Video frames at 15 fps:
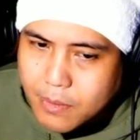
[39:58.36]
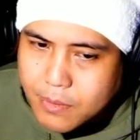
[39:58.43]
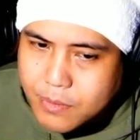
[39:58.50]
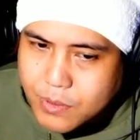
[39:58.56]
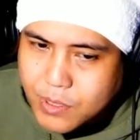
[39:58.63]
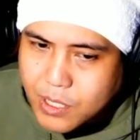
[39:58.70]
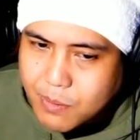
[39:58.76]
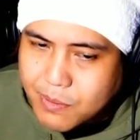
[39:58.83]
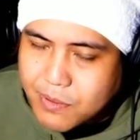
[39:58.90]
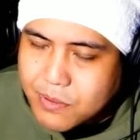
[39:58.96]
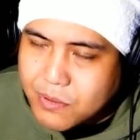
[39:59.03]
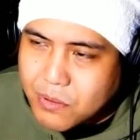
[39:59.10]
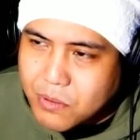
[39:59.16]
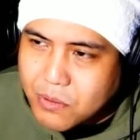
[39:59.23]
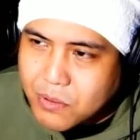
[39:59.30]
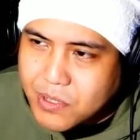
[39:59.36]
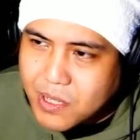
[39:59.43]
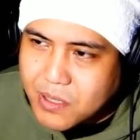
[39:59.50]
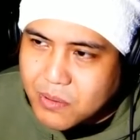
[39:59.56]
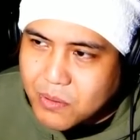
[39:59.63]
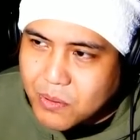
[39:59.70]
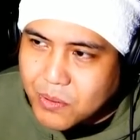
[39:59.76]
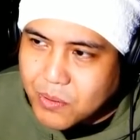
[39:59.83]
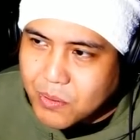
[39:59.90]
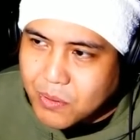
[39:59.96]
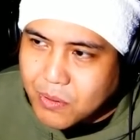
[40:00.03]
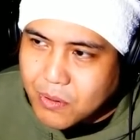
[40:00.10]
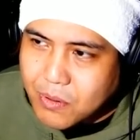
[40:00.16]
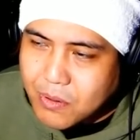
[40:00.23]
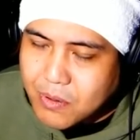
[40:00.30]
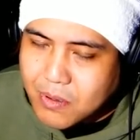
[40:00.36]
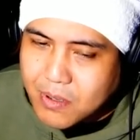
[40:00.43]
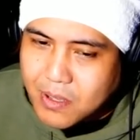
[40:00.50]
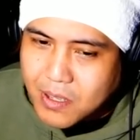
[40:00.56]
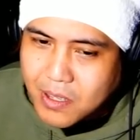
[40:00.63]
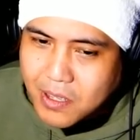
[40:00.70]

自分のお子さんのことを「